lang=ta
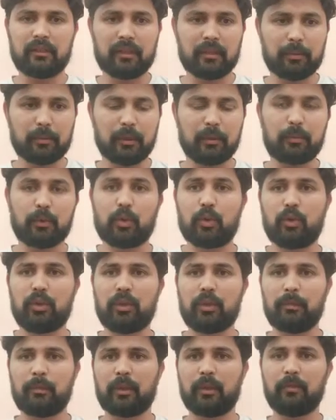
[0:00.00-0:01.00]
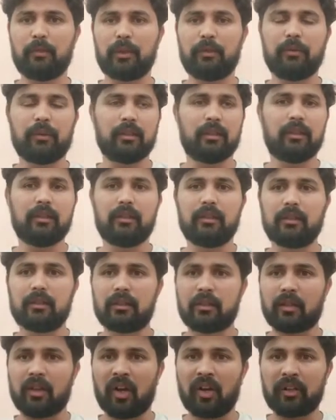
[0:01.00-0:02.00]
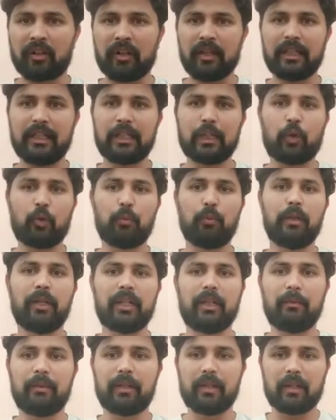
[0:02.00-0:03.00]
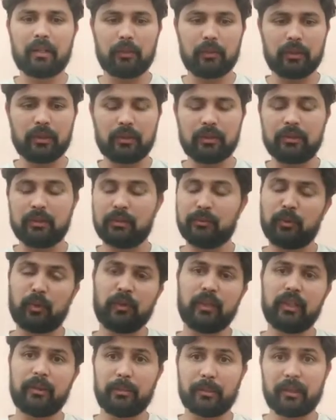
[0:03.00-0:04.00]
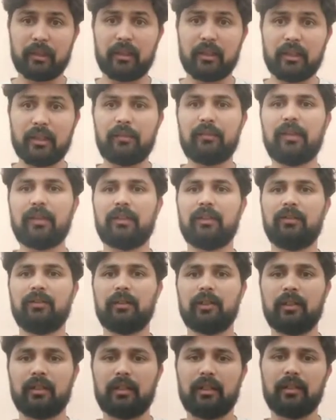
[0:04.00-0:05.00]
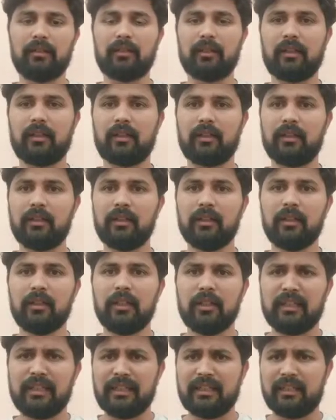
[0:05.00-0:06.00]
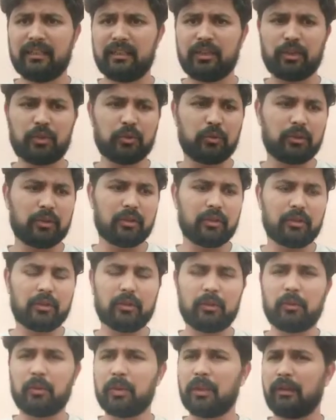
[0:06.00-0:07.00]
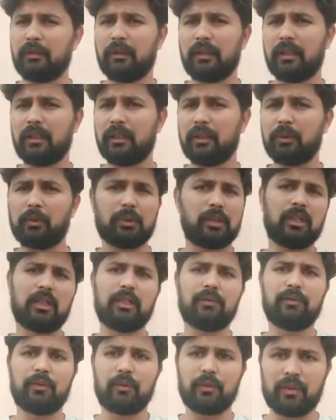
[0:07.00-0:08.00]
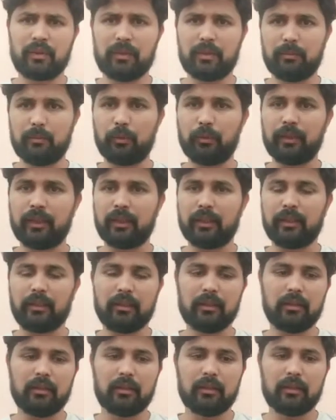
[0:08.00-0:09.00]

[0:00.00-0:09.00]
டிஸ்கஸ் பண்ண போகிற ஒரு படம் பேர் வந்து கான்கிரீட் கவுபாய் அப்படின்ற ஒரு மூவி இப்போ தான் நெட்ஃப்ளிக்ஸில் வந்து ரிலீஸ் ஆயிருக்கு ஜஸ்ட் ஒரு ஒன் ஹவர்லேருந்து ஒன் அண்ட் ஆஃப் ஹவர் மூவி தான் இது